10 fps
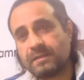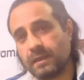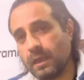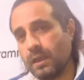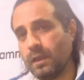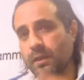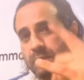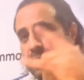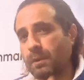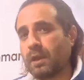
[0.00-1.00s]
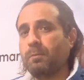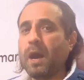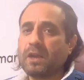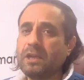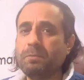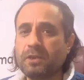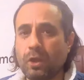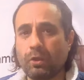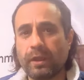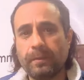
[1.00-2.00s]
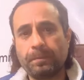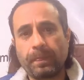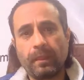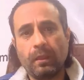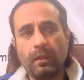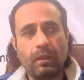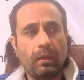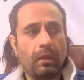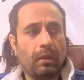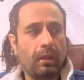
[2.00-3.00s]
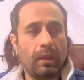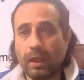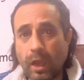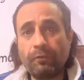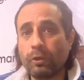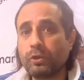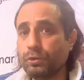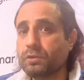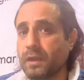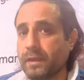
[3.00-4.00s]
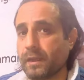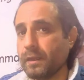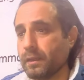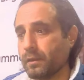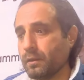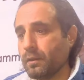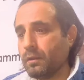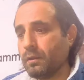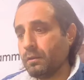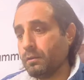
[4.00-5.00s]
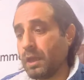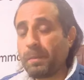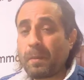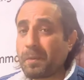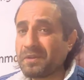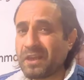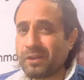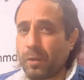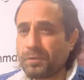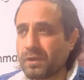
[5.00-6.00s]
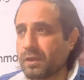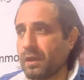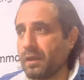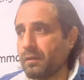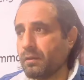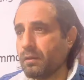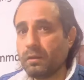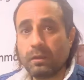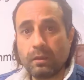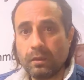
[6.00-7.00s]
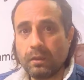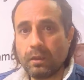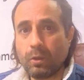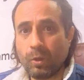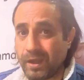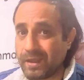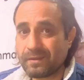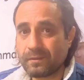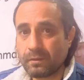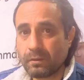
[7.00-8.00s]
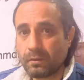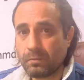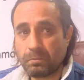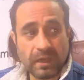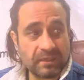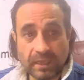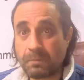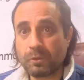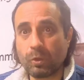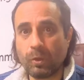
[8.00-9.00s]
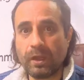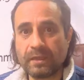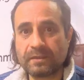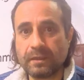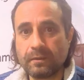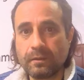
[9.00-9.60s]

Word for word: Uh, जब अगर मार्केट में जाओगे आईफोन uh, यूज़ लेने के लिए या फिर आपके पास सेकेंड ऑप्शन क्या है ओ पाकिस्तान में तो ओ है